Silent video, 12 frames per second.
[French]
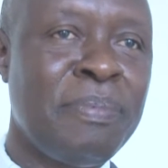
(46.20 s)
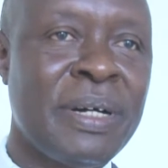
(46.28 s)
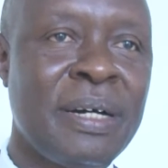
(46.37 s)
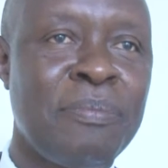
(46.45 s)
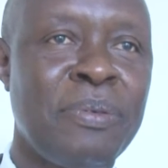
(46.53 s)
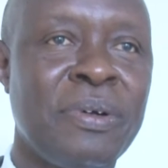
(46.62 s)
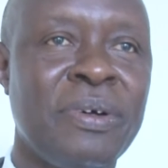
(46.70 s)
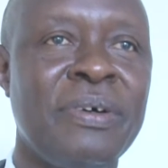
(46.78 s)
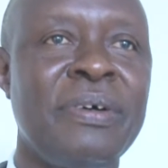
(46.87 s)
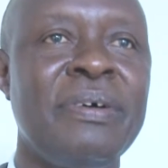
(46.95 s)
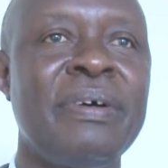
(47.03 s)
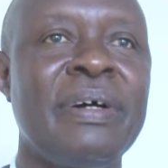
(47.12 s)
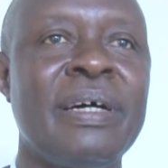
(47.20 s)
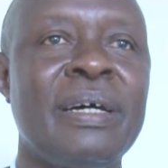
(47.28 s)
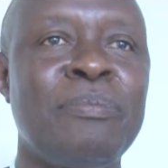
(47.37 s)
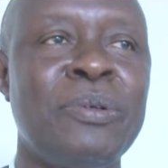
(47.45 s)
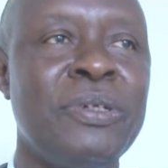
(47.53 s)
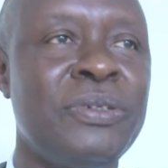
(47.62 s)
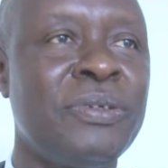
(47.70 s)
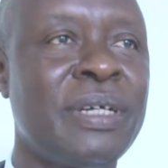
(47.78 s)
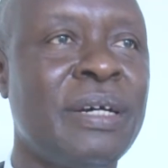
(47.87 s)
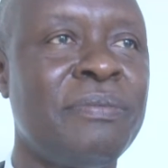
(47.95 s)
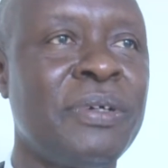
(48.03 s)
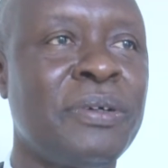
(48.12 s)
par rapport euh, à la pollution
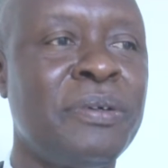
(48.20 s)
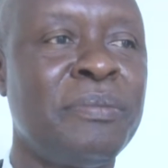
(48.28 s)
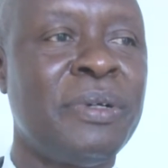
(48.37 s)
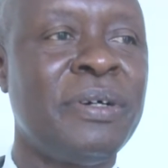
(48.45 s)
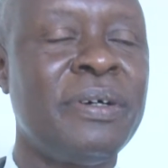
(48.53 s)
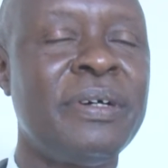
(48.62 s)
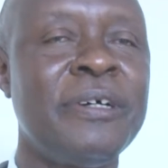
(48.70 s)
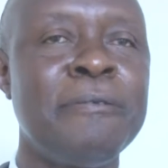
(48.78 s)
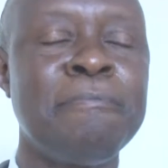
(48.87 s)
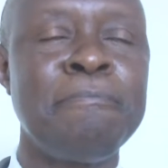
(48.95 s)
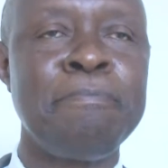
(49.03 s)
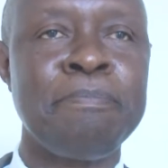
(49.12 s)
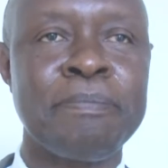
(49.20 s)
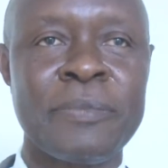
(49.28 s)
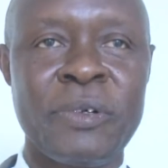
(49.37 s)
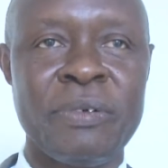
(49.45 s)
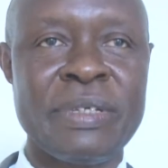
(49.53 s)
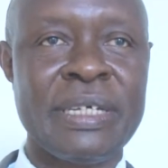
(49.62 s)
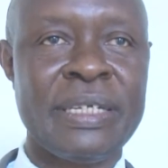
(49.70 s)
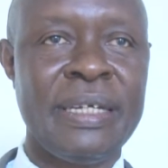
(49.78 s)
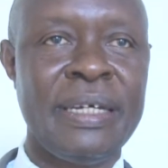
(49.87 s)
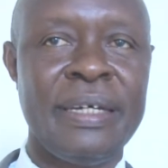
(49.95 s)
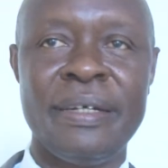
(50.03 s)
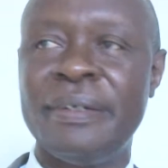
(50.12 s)
de l'environnement euh,
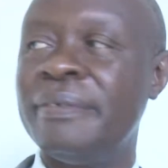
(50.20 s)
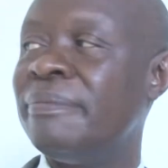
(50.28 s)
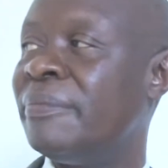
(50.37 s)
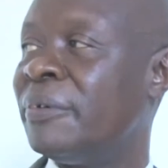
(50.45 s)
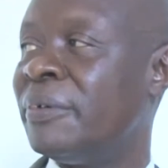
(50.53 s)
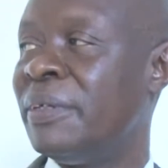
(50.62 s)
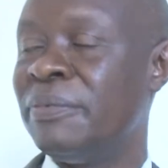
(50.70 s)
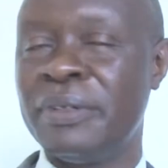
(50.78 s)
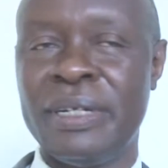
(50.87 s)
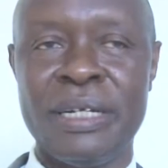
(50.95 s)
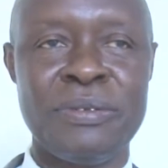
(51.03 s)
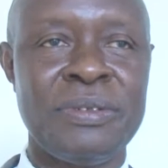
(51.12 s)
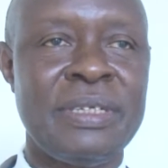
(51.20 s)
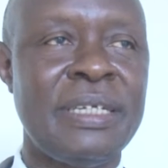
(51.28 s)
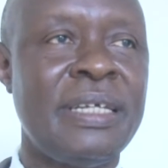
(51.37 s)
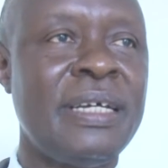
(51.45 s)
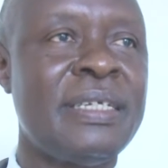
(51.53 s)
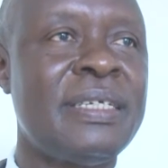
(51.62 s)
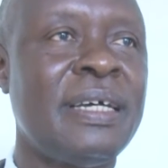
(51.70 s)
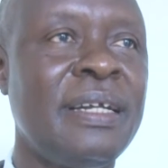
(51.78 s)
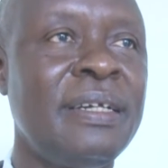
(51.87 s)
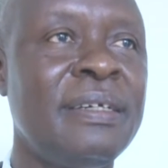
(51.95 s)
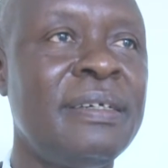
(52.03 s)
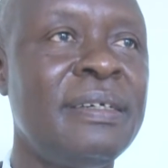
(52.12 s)
constatée euh, au niveau de la société Estelle.
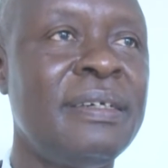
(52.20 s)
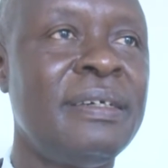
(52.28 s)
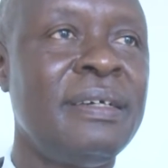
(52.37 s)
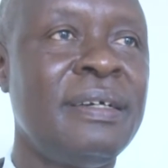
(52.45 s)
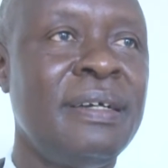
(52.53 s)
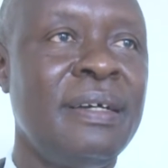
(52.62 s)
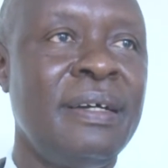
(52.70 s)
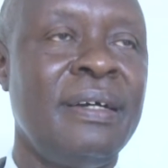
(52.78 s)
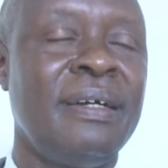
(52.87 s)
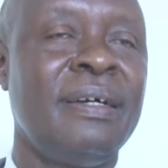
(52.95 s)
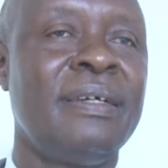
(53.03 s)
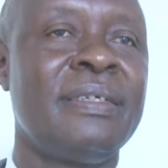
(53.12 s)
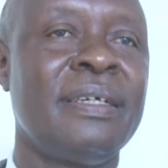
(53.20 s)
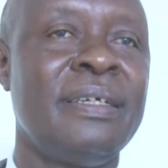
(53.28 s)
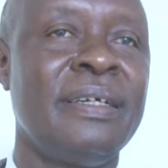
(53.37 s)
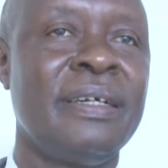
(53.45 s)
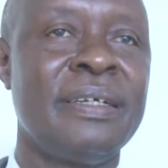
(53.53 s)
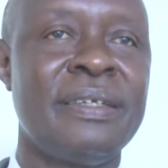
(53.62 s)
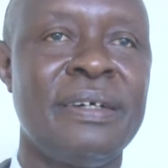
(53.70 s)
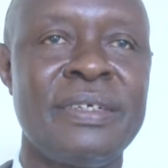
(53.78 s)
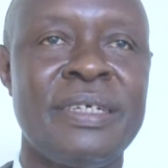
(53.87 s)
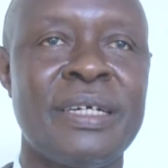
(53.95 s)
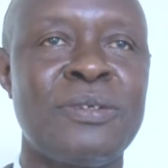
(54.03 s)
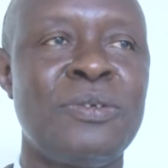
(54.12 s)
Ces derniers temps,
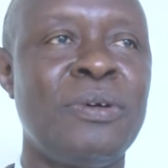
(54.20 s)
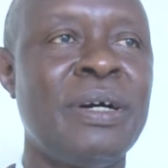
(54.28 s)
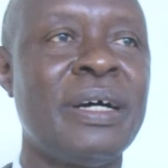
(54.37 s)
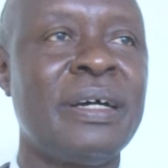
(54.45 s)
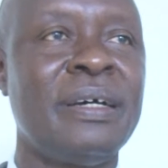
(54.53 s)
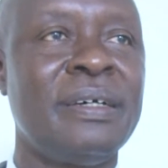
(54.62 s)
chaque soir,